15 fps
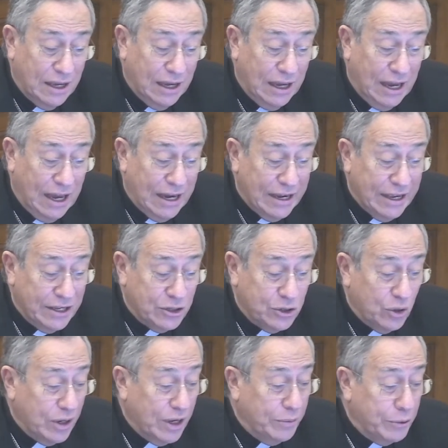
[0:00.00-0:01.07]
han
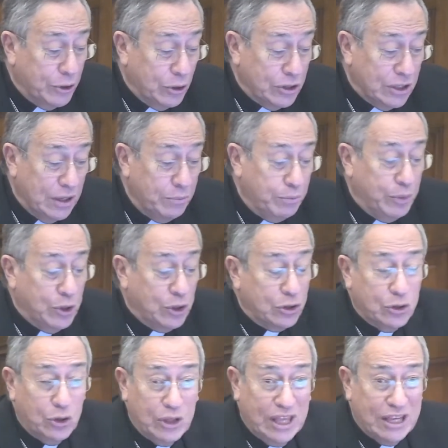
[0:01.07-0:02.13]
hecho que broten por
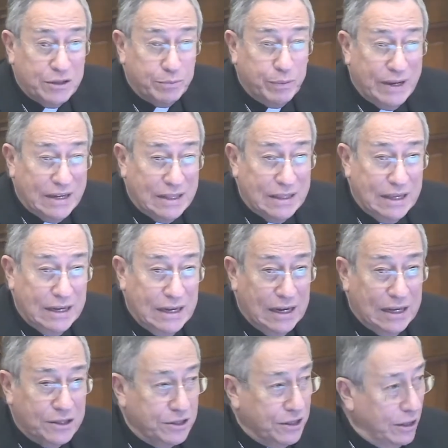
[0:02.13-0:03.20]
todas partes
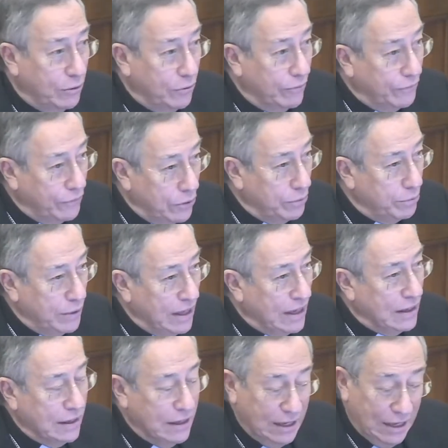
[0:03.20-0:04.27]
la
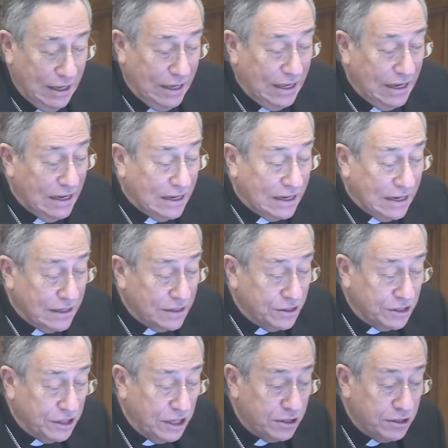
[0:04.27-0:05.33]
xenofobia, el
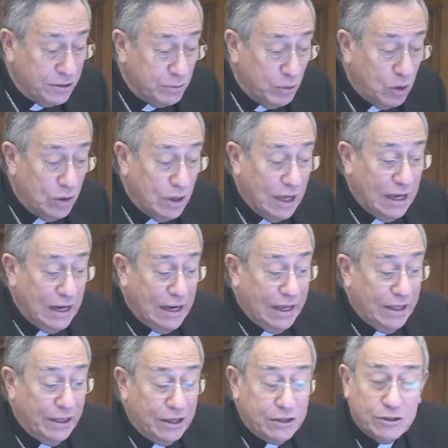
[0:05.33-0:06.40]
racismo, la
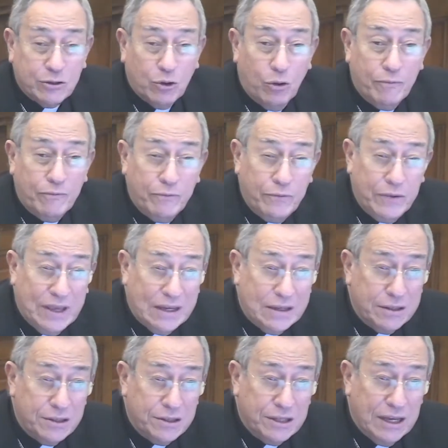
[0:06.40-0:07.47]

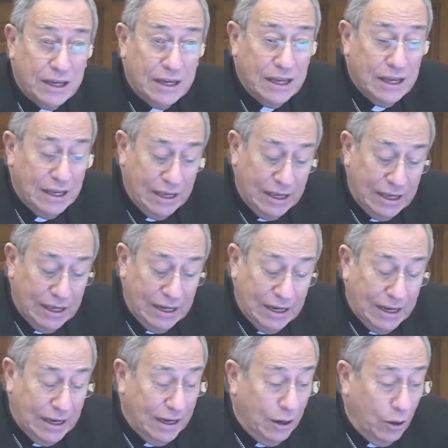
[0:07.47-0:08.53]
desconfianza y la